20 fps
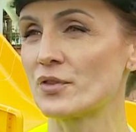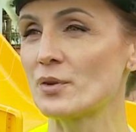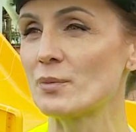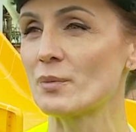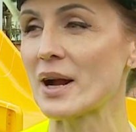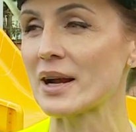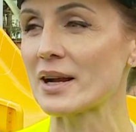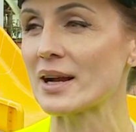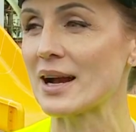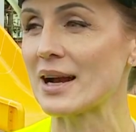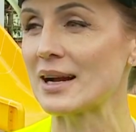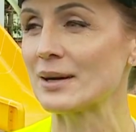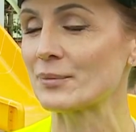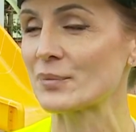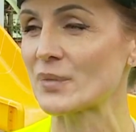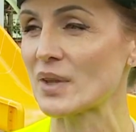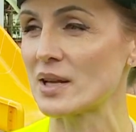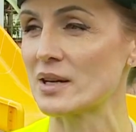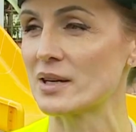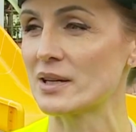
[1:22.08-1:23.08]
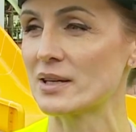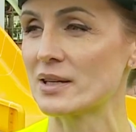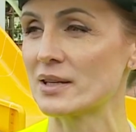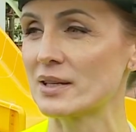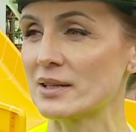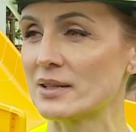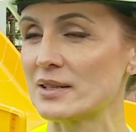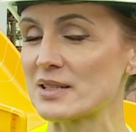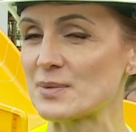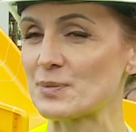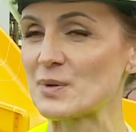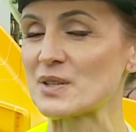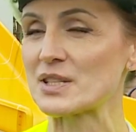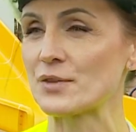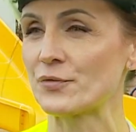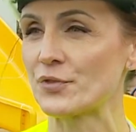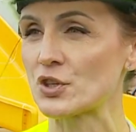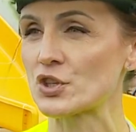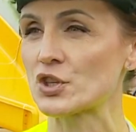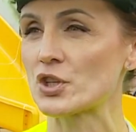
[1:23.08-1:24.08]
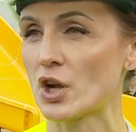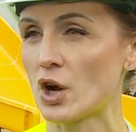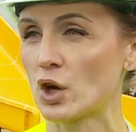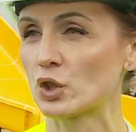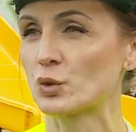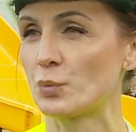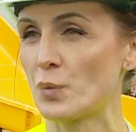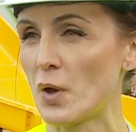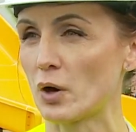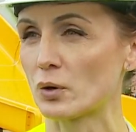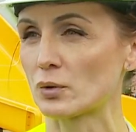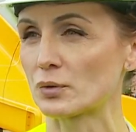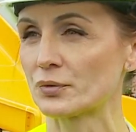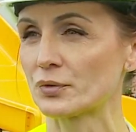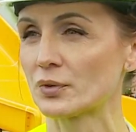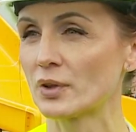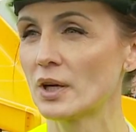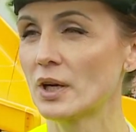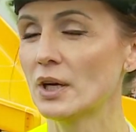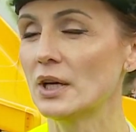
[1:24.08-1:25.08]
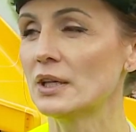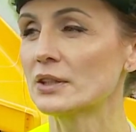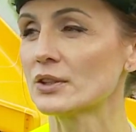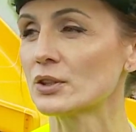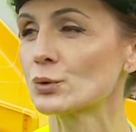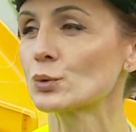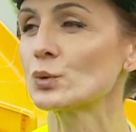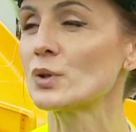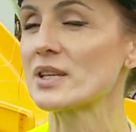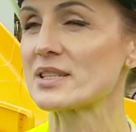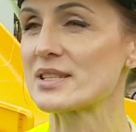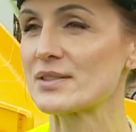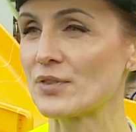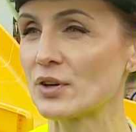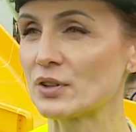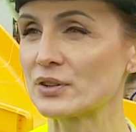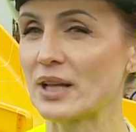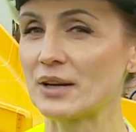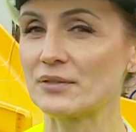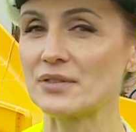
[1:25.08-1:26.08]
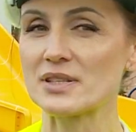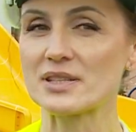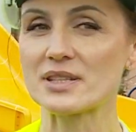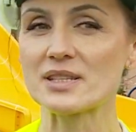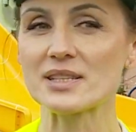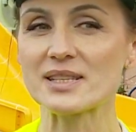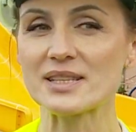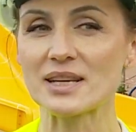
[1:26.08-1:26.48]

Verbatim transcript: wymaga e, specyficznych odbiorów. No tu jest woda, więc i